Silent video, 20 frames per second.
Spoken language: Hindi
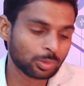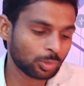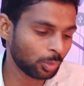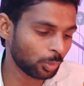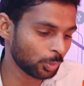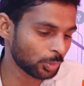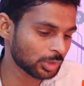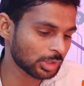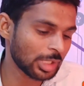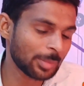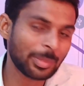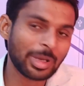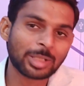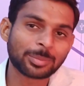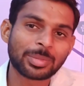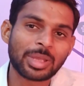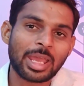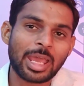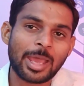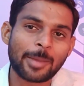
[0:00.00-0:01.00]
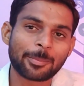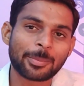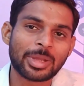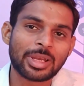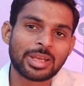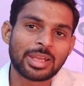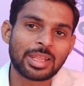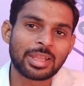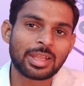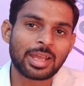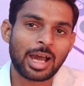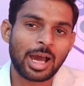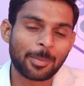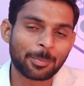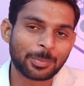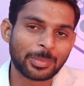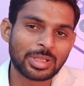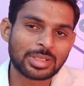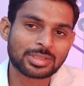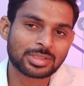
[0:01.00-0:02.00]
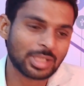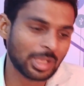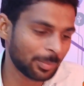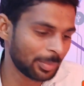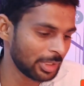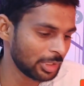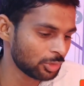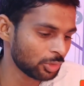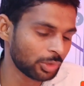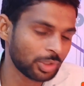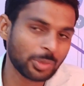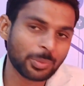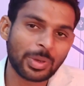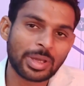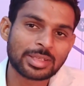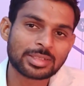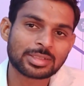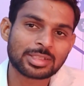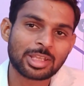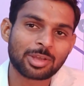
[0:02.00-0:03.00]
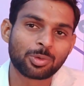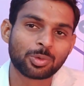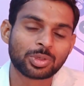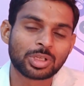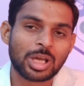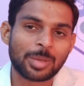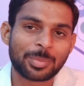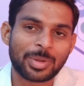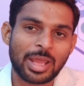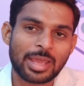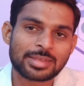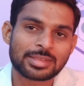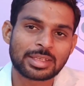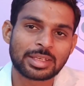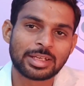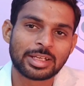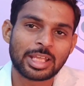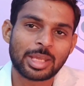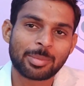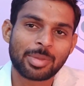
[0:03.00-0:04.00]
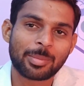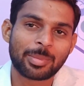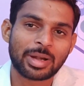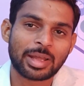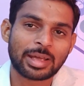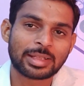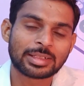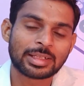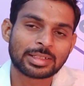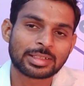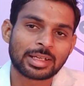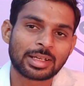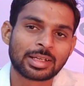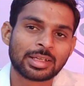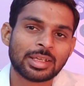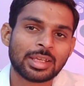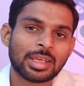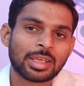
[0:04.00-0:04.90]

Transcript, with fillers: तो उसके बाद में एप्पल ने अपने सभी जो डिवाइस थे उनका प्राइस इंडिया में बढ़ा दिया था